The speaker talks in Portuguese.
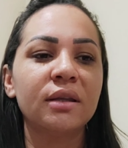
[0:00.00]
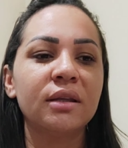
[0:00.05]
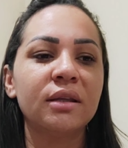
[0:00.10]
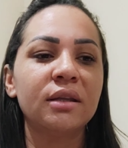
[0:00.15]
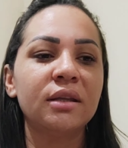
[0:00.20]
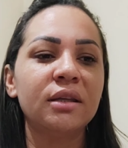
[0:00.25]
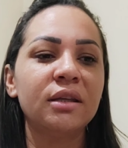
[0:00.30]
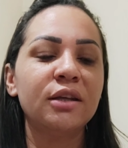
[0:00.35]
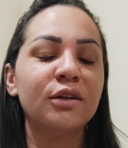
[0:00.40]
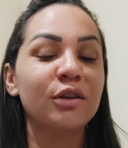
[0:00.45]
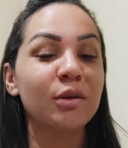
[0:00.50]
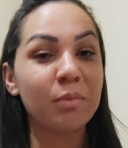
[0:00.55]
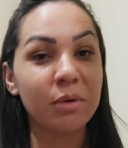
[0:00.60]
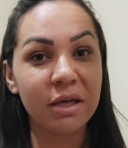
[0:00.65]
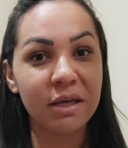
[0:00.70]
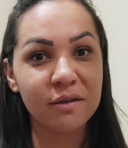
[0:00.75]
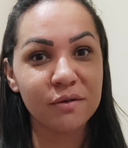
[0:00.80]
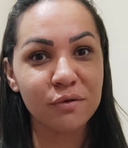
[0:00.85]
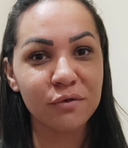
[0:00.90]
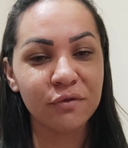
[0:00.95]
e eu
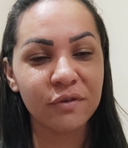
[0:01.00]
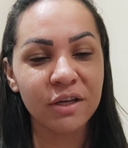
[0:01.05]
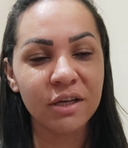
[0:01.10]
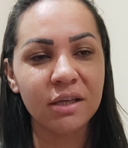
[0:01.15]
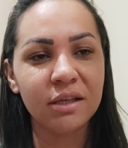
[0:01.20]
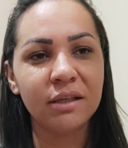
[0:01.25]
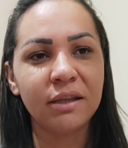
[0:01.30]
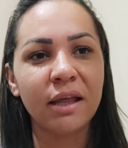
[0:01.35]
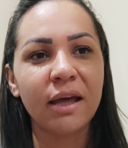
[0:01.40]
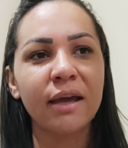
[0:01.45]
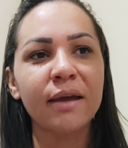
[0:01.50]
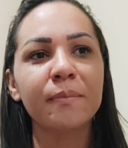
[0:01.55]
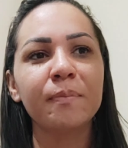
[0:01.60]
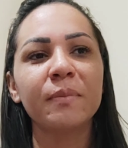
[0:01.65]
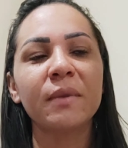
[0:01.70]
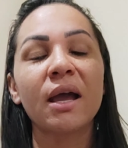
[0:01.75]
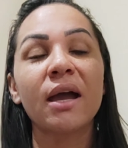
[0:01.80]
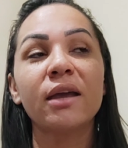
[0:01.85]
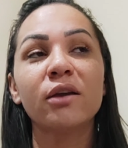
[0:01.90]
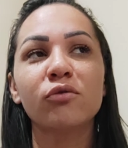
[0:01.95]
também resolvi ir, né?
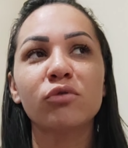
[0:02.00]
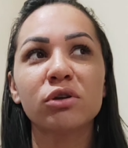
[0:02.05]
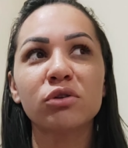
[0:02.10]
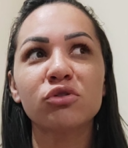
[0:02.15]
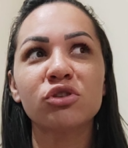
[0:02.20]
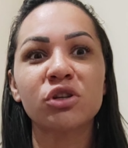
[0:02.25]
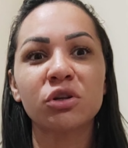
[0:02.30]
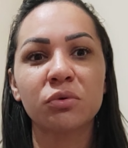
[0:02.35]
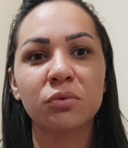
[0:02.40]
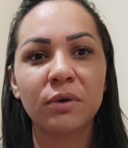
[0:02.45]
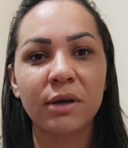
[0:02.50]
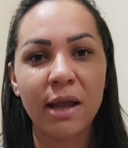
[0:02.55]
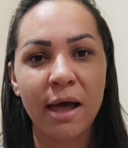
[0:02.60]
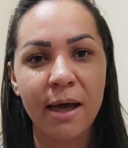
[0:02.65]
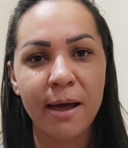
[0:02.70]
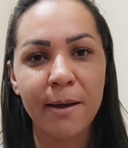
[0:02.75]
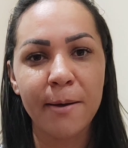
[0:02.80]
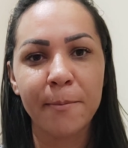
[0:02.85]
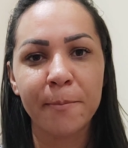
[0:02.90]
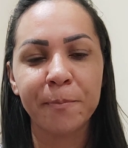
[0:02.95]
Aí quando chegou
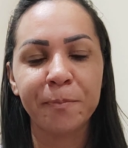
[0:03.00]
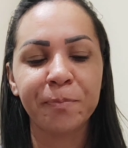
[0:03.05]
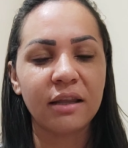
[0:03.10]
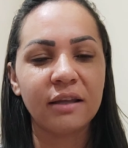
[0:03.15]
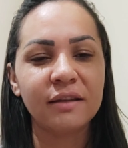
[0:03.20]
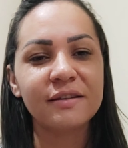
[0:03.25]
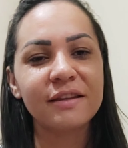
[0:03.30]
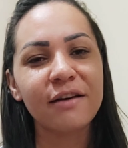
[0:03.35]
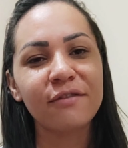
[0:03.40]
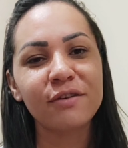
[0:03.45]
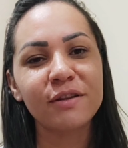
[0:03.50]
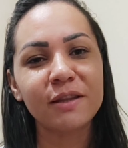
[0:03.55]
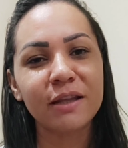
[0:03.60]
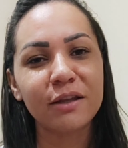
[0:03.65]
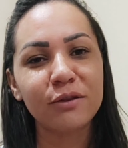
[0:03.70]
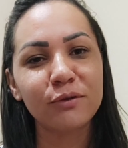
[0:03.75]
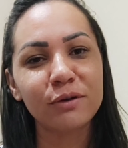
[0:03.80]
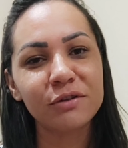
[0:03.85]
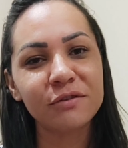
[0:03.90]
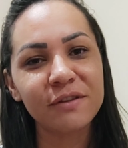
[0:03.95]
lá, estava
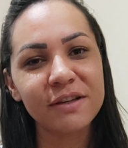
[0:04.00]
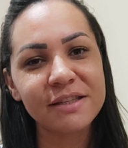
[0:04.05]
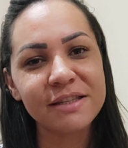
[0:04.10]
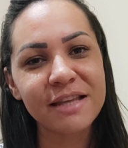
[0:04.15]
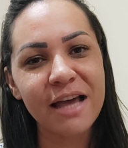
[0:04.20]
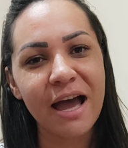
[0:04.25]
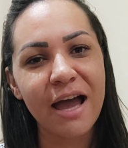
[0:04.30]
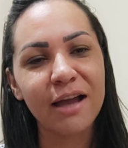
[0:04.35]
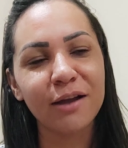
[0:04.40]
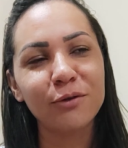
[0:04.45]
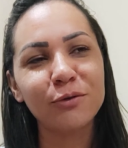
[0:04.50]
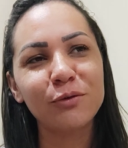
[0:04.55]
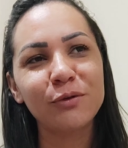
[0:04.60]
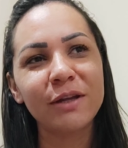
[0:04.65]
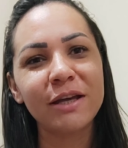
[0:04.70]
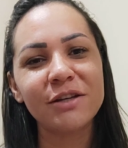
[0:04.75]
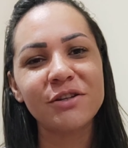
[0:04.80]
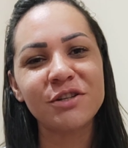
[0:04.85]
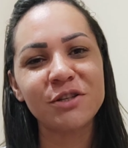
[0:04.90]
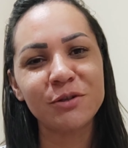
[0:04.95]
tendo o aniversário do
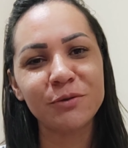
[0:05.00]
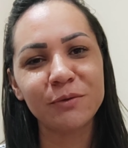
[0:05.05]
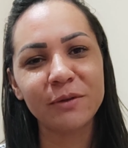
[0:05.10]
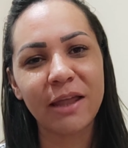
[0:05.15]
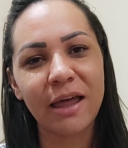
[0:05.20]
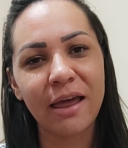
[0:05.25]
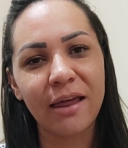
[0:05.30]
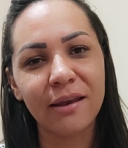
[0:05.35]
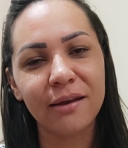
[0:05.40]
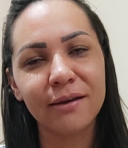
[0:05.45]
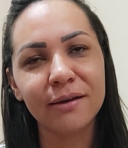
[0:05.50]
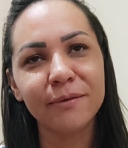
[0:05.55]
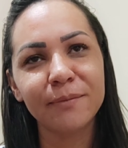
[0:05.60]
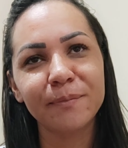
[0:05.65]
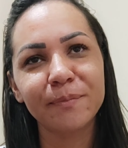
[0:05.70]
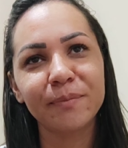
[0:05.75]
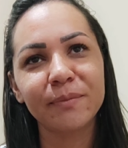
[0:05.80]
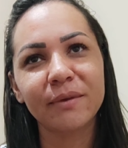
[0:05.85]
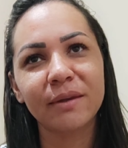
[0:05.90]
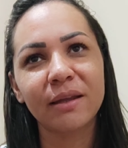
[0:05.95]
netinho dela,
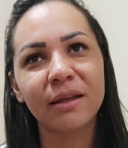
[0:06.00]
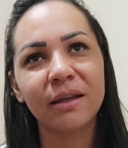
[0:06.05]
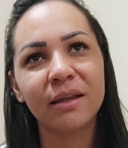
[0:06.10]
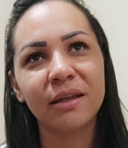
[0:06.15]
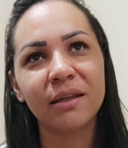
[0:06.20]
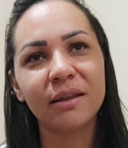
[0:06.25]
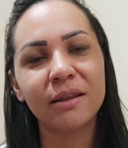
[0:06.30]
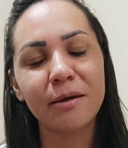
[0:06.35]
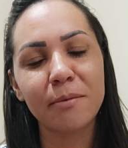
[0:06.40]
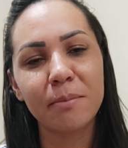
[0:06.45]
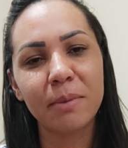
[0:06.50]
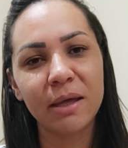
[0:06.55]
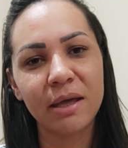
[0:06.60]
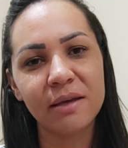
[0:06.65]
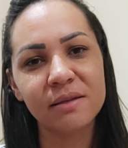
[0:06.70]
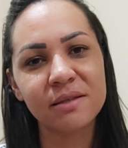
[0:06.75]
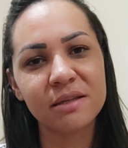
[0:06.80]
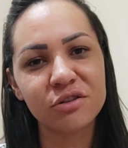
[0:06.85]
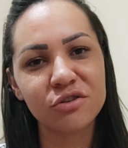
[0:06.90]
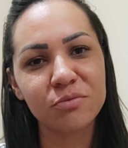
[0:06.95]
que também
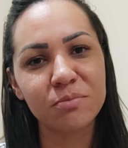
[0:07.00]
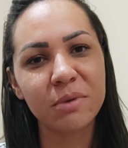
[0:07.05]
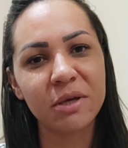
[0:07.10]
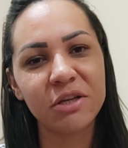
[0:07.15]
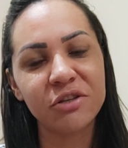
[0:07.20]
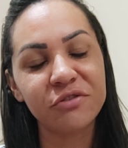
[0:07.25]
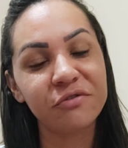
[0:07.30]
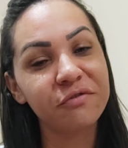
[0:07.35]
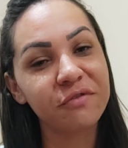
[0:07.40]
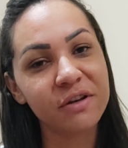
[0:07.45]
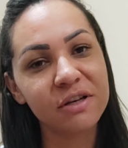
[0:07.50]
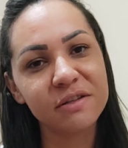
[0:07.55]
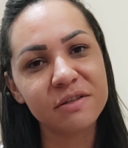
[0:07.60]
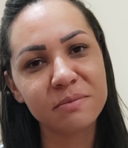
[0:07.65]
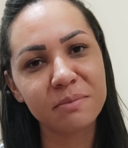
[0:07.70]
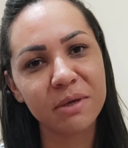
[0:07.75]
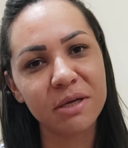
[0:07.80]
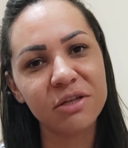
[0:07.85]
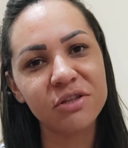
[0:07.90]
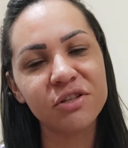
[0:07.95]
recentemente,
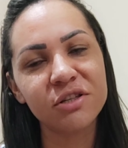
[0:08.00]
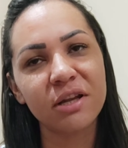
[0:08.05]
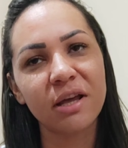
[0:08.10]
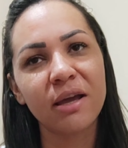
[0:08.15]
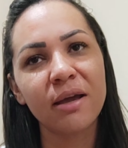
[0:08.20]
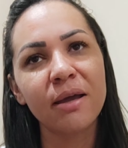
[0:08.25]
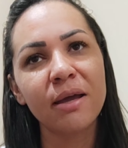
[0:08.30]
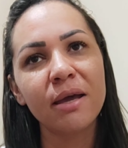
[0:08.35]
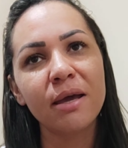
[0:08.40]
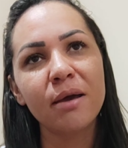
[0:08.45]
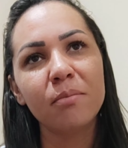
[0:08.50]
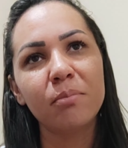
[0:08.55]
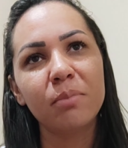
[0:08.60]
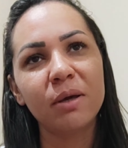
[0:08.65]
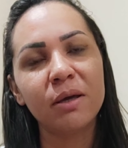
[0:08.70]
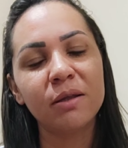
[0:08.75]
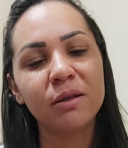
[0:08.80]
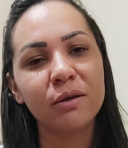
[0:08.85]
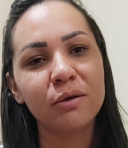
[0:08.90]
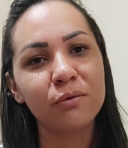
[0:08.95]
infelizmente, né,
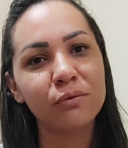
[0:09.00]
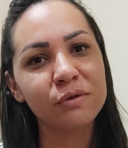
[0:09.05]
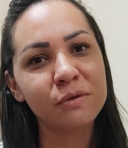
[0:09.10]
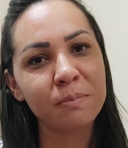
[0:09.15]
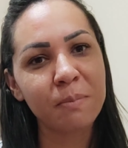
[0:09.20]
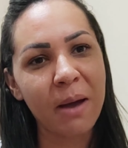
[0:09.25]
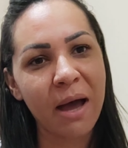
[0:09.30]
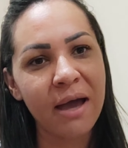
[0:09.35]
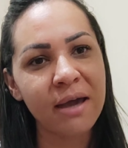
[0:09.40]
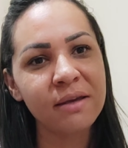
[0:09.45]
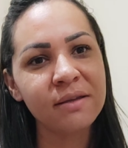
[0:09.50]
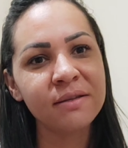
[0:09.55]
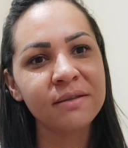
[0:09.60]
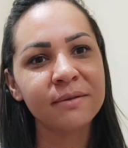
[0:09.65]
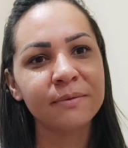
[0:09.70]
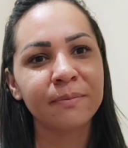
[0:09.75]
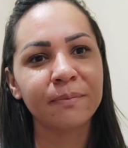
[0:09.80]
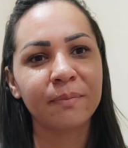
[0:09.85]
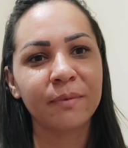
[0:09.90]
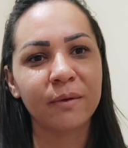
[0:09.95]
perdeu os
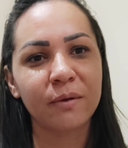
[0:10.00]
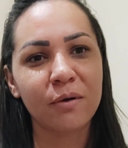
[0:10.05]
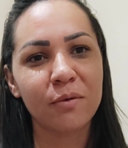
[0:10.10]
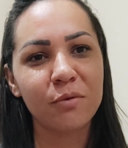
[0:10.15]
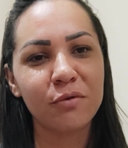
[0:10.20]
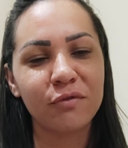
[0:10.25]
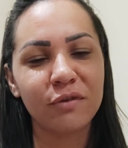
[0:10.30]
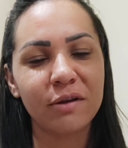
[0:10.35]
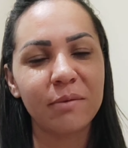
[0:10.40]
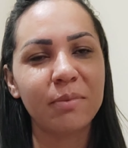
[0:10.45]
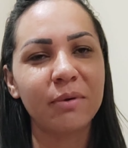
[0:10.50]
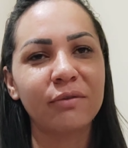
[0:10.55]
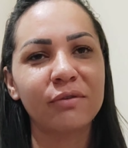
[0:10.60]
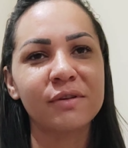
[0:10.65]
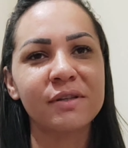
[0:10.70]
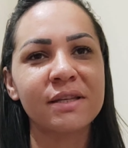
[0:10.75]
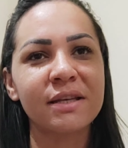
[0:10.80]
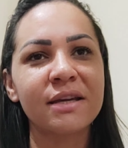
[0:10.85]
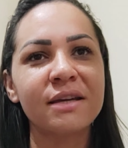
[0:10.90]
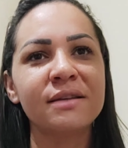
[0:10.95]
pais, como eu falei para
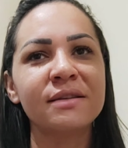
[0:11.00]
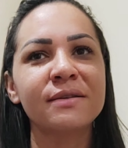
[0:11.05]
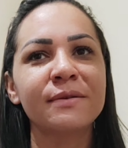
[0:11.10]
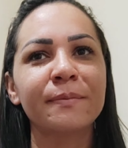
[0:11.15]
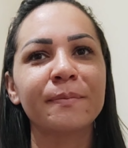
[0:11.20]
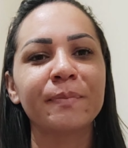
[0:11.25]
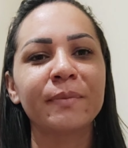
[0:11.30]
vocês.